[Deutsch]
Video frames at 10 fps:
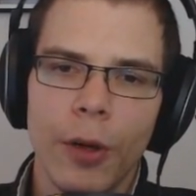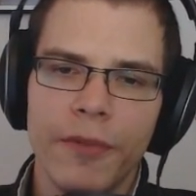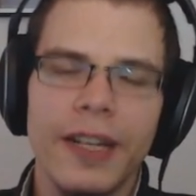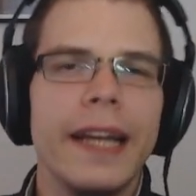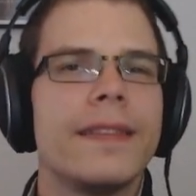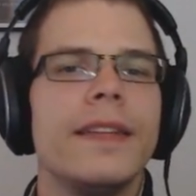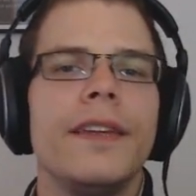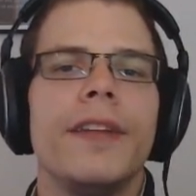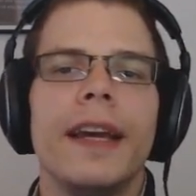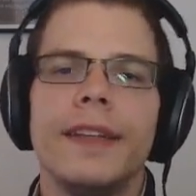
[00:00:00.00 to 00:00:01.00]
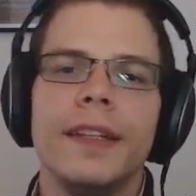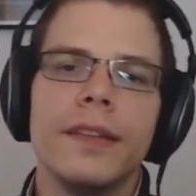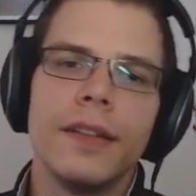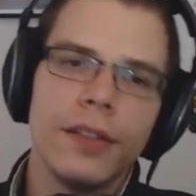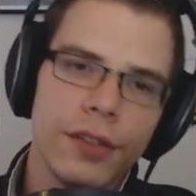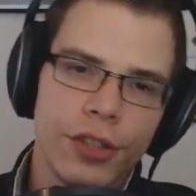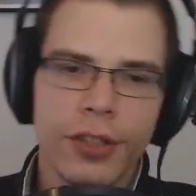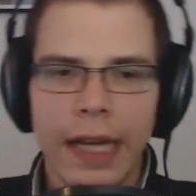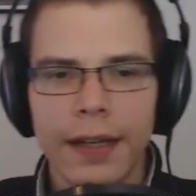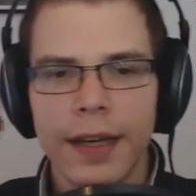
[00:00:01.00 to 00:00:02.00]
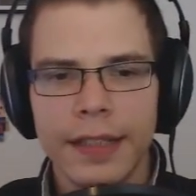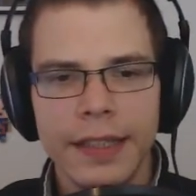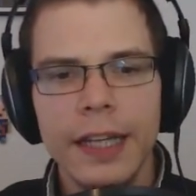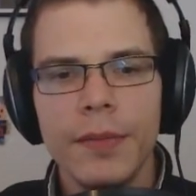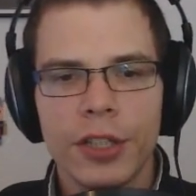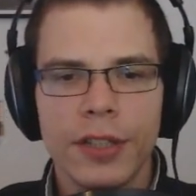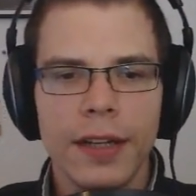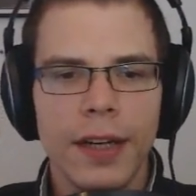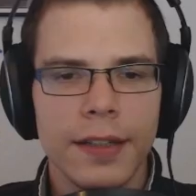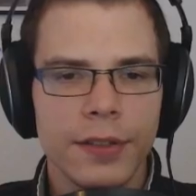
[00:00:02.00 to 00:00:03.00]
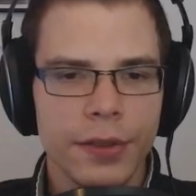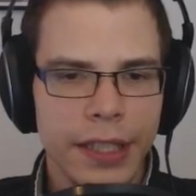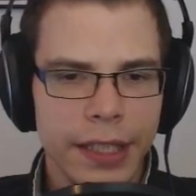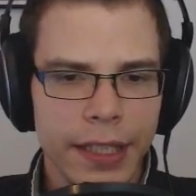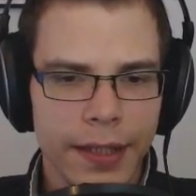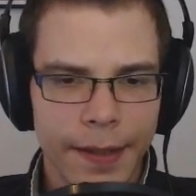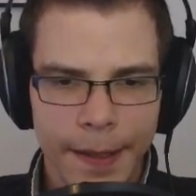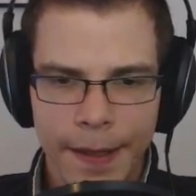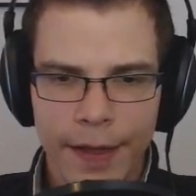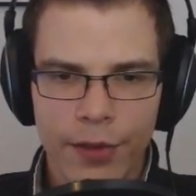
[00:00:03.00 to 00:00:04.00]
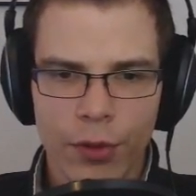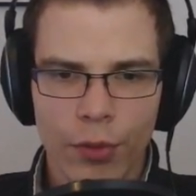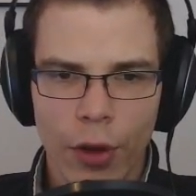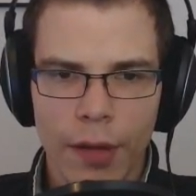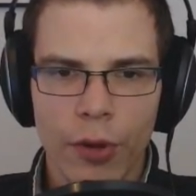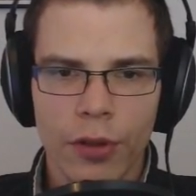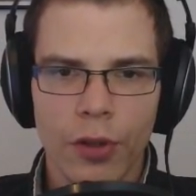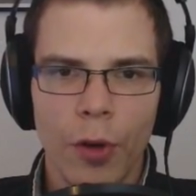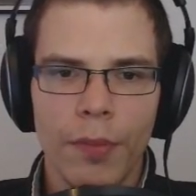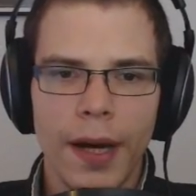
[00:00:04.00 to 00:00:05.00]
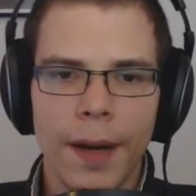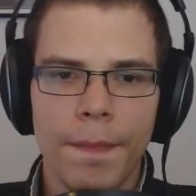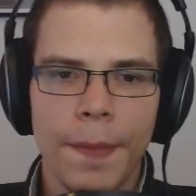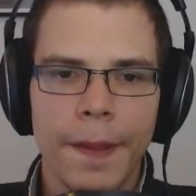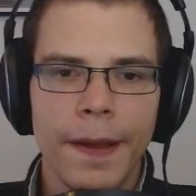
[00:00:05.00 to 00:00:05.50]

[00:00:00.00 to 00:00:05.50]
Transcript: ob wir da jetzt nicht vielleicht den Standard, ich nenne ihn mal Standard, also ihn hier, so ein Workerbot genommen haben.